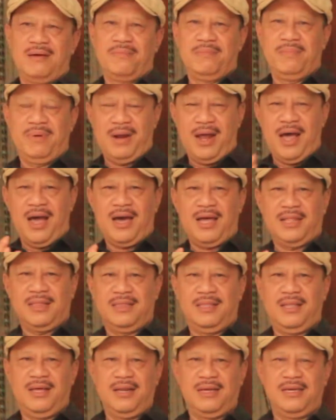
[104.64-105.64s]
Berangkat
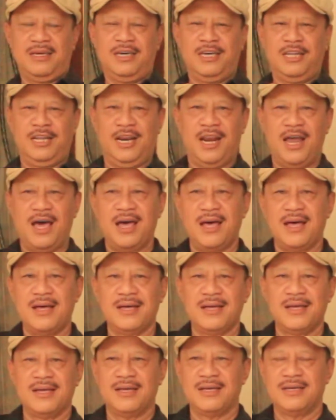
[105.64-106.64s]
dari
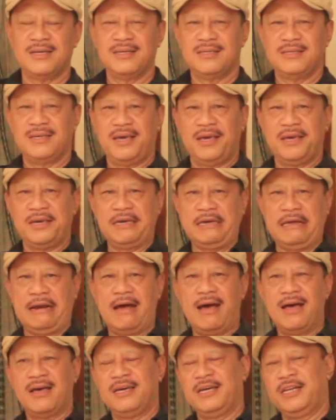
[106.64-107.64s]
inilah, saya
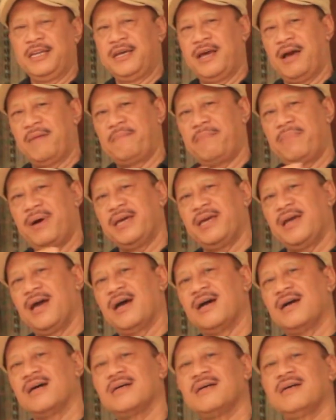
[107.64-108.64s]
kira ini apa
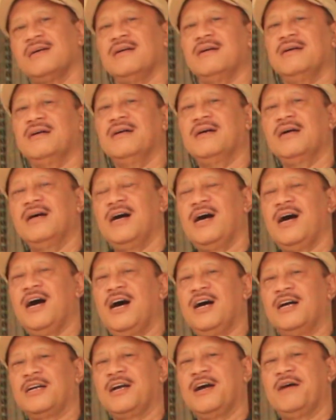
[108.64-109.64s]
yang
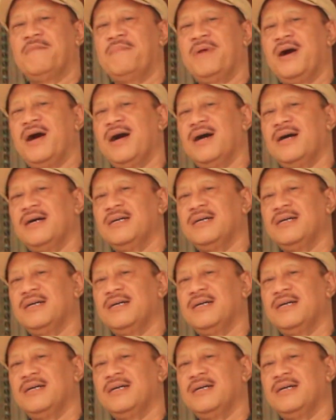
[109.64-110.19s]
agama